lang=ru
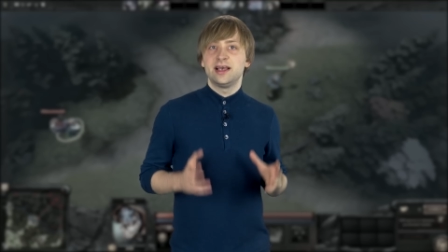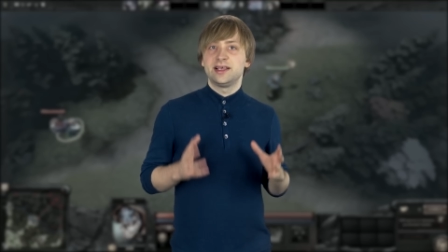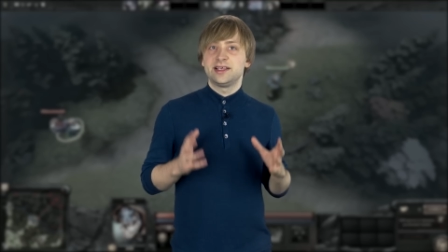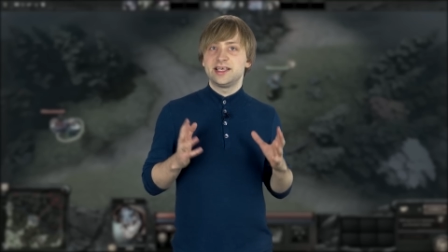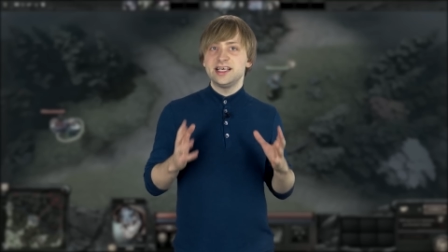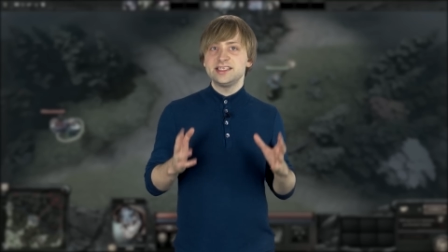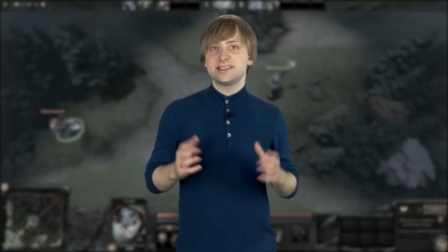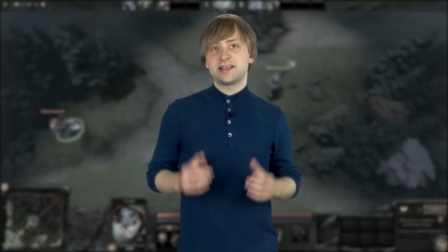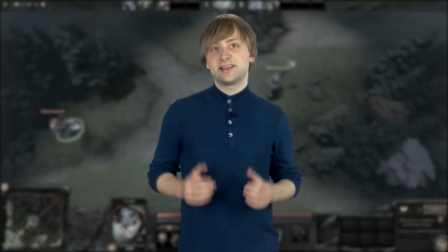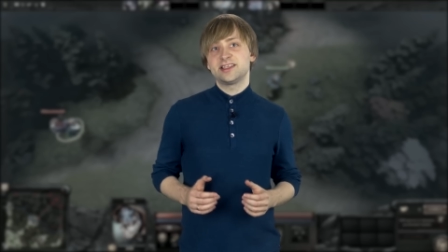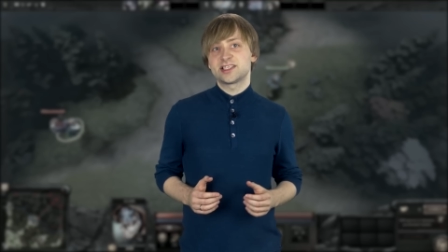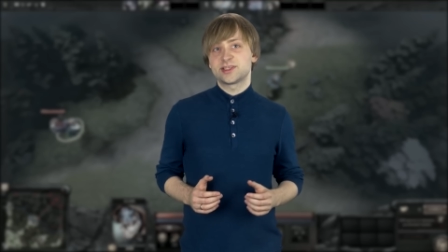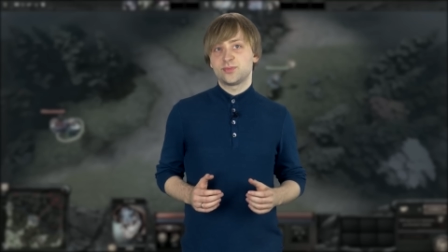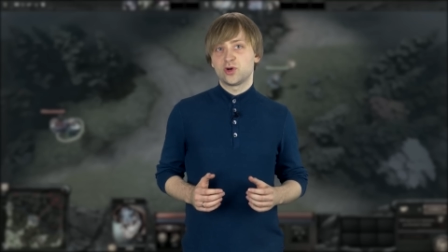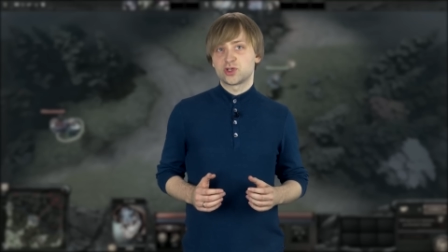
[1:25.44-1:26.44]
Есть один
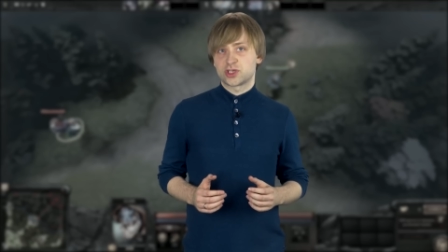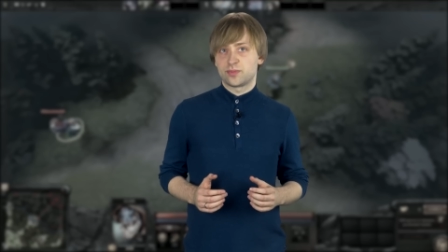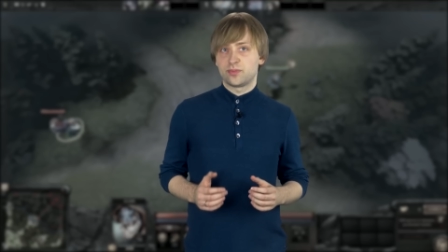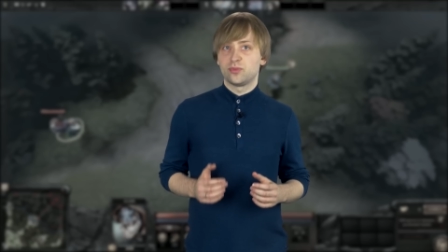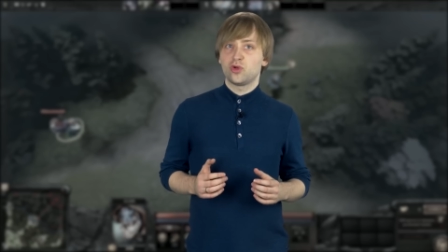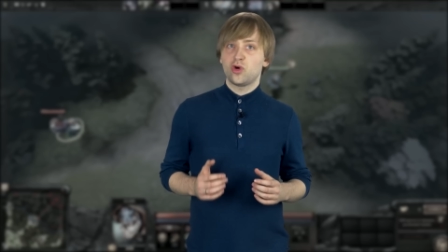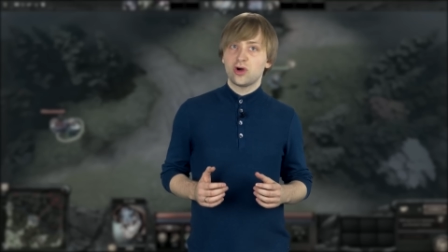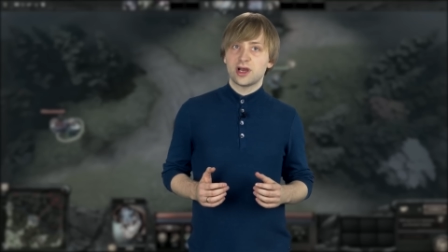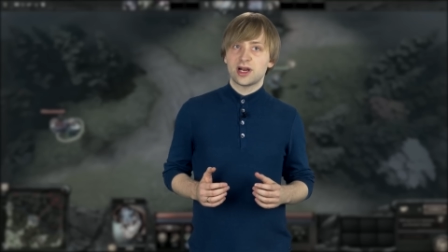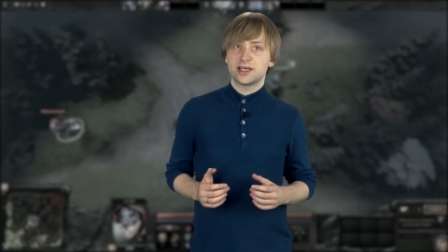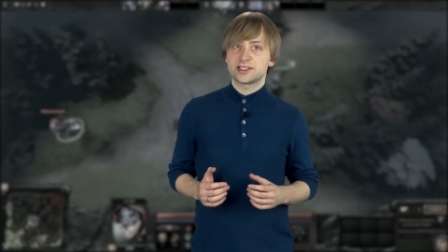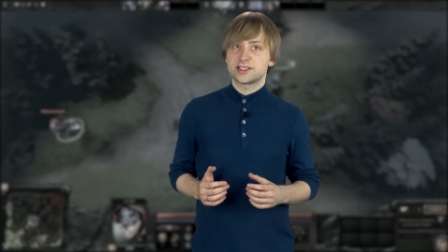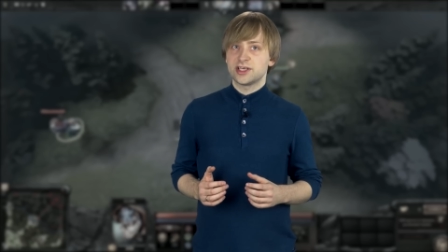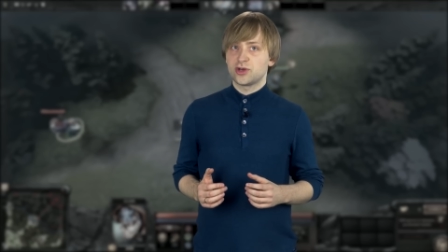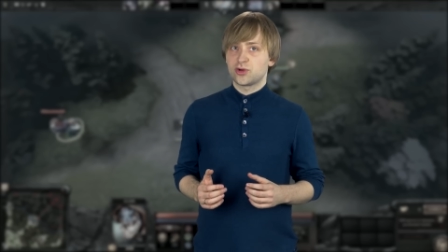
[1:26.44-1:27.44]
способ много
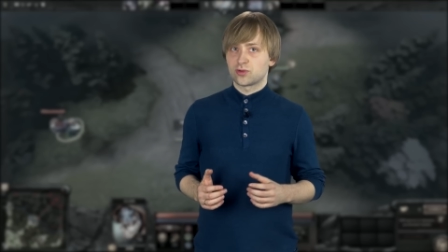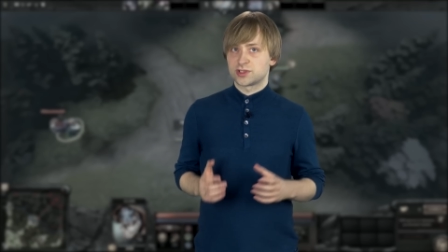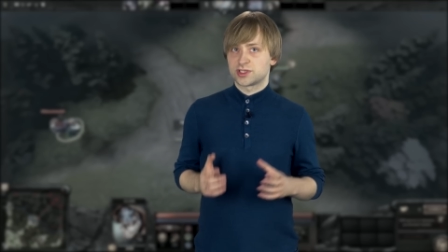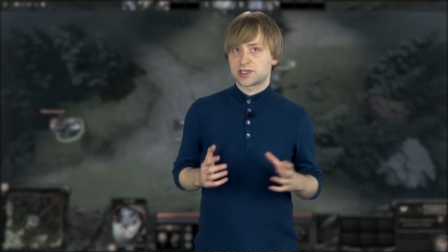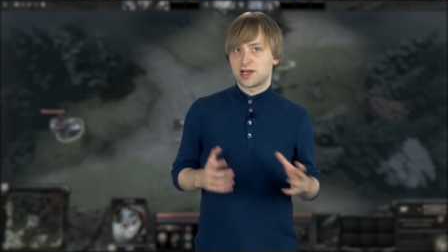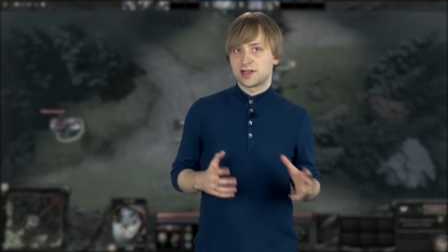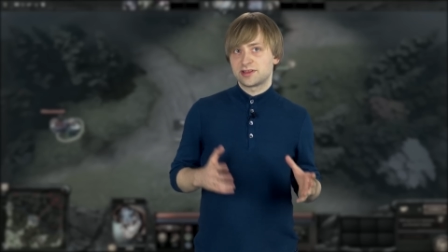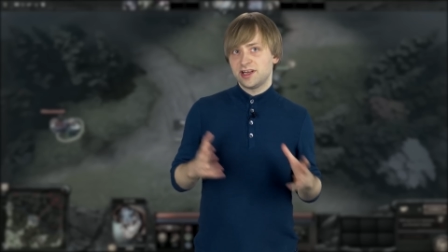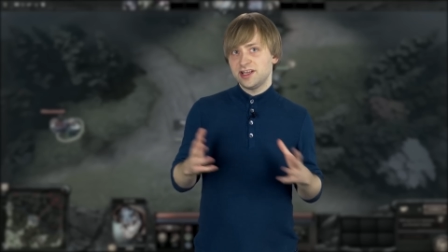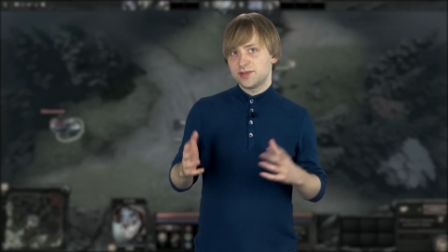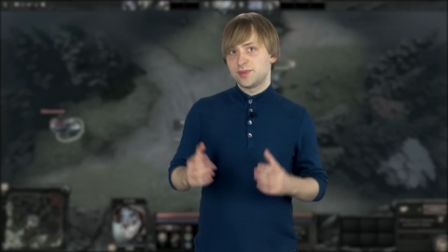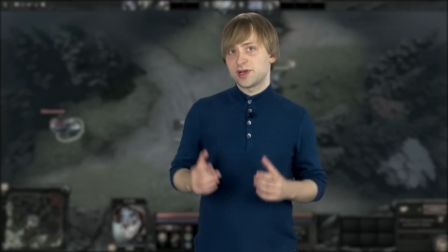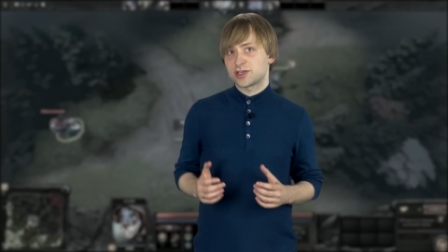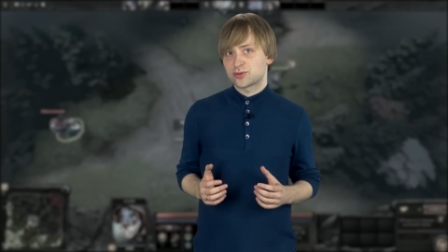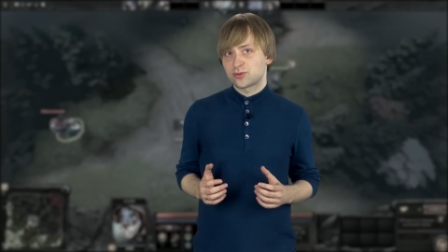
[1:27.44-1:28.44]
раз за игру законтрить
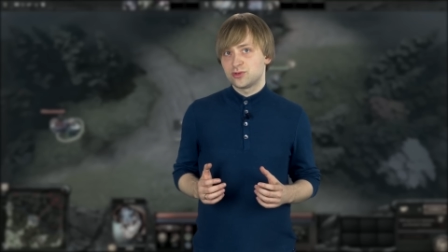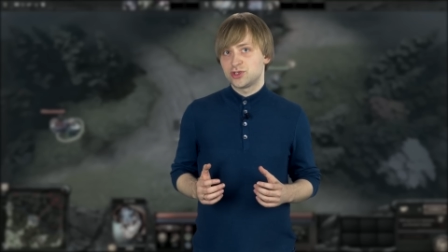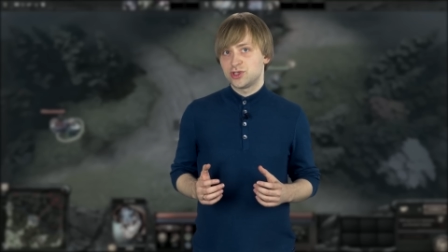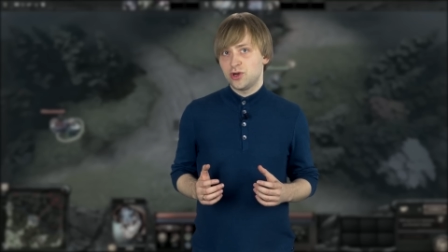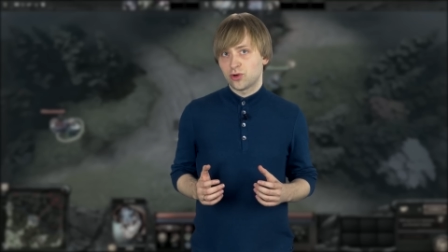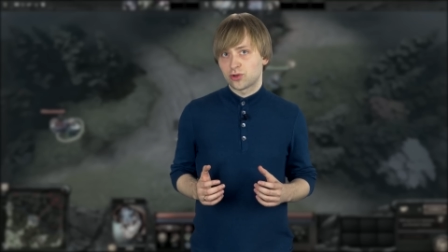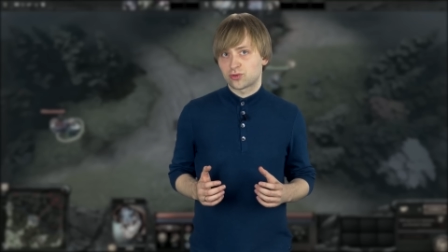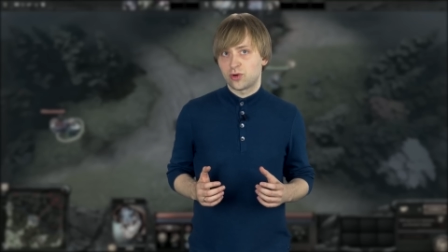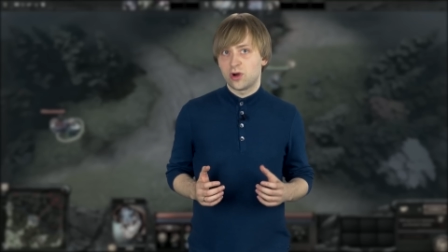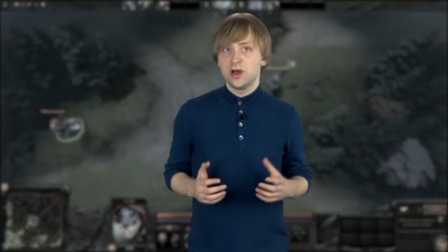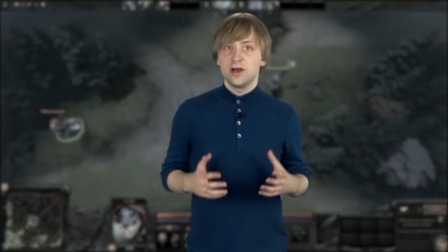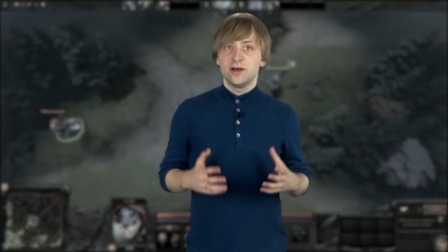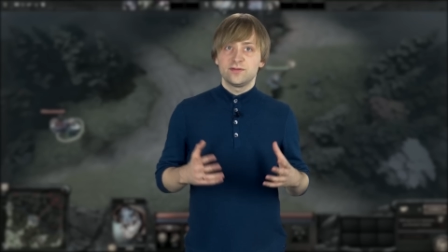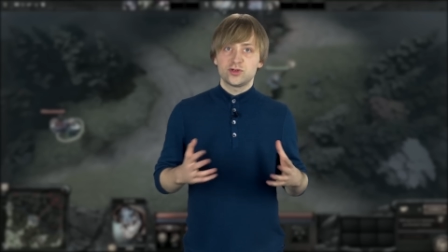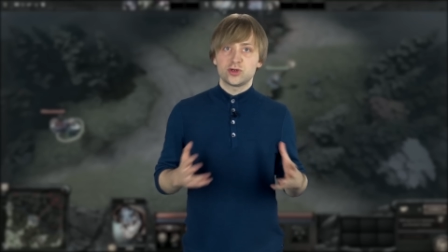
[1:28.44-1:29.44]
мерзкую селедку.
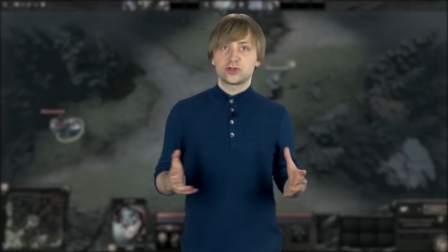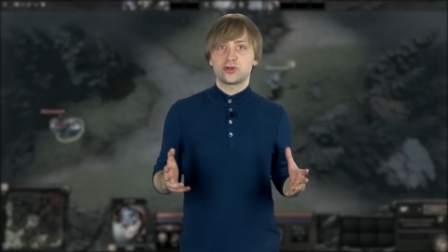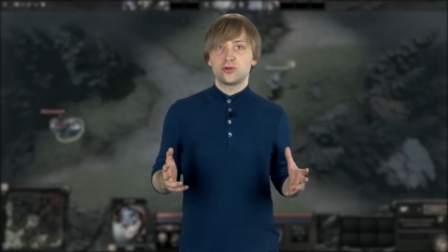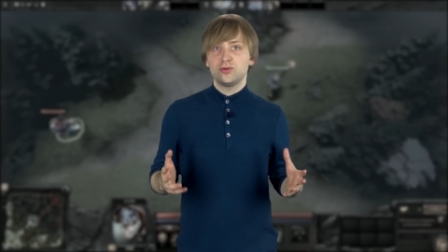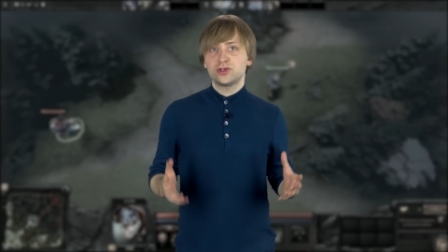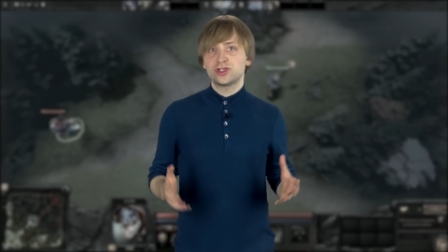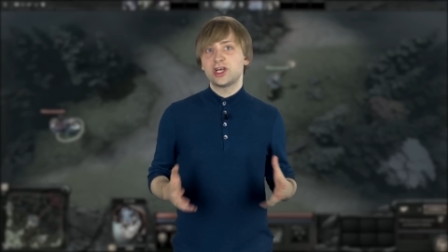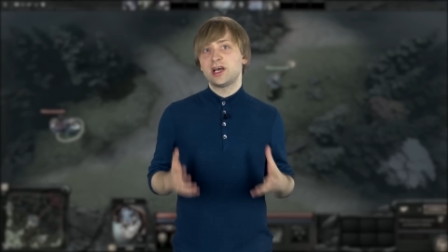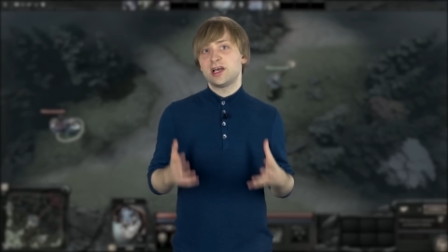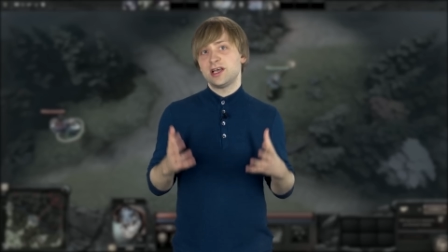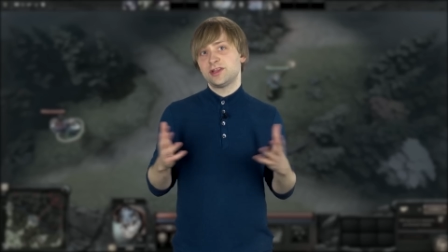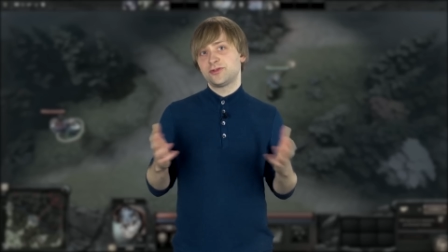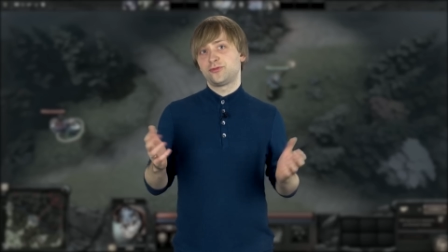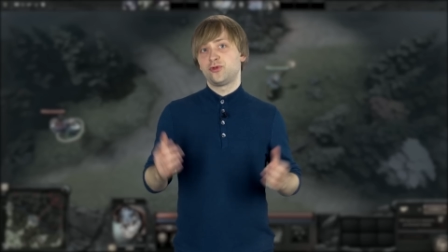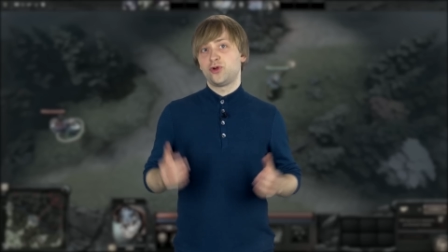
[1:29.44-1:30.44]
Все, что нужно –
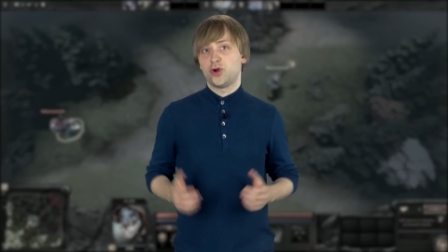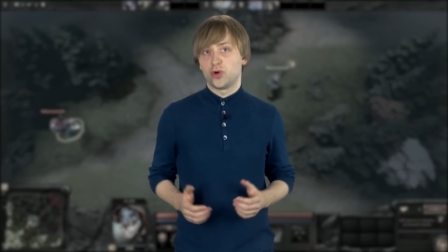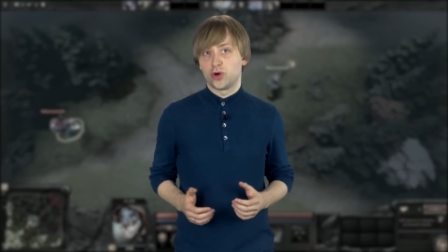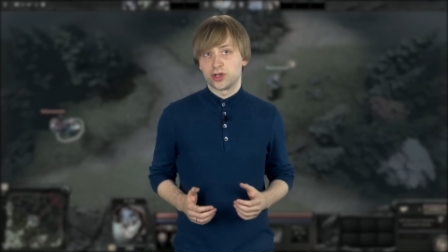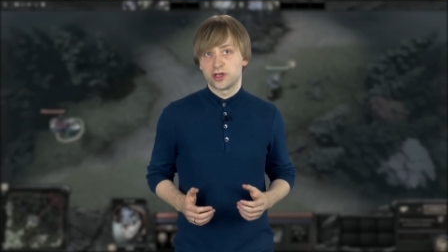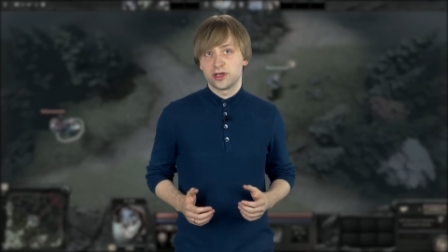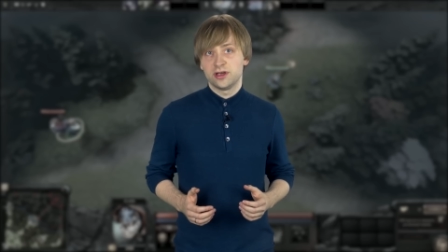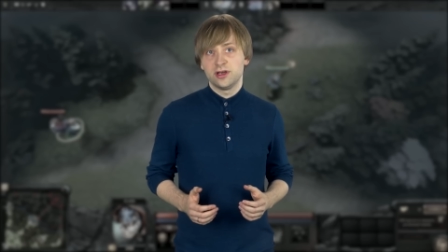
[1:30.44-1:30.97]
это Фурион.